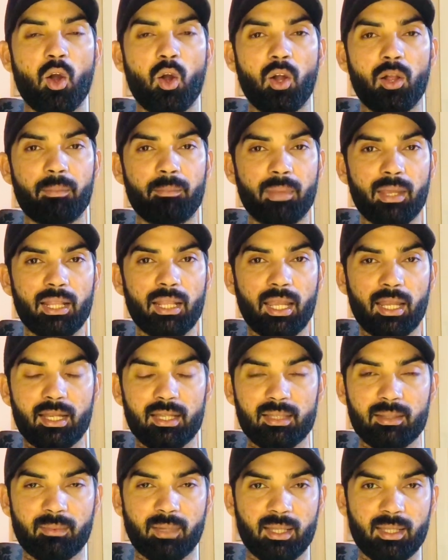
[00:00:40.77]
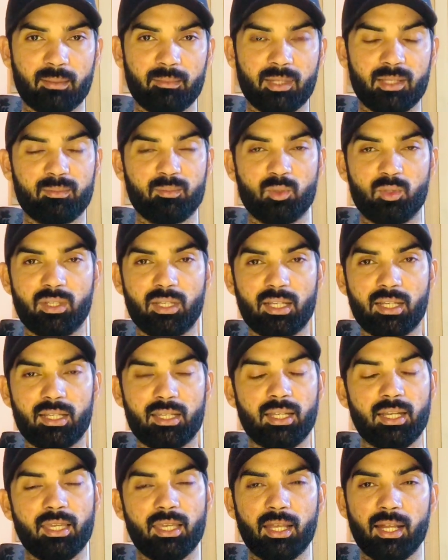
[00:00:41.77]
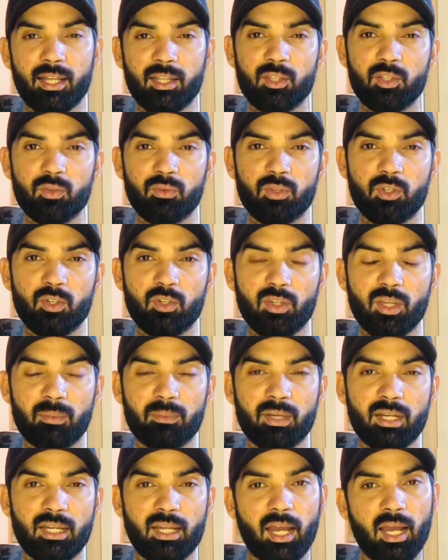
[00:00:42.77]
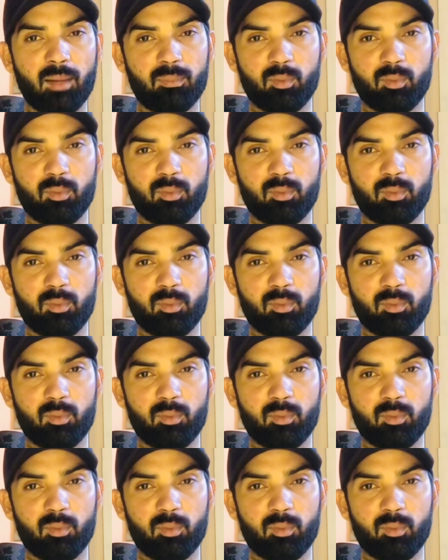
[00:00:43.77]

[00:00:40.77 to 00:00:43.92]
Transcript: और बेल आइकन दबाना मत भूलिएगा ताकि हर न्यू वीडियो की अपडेट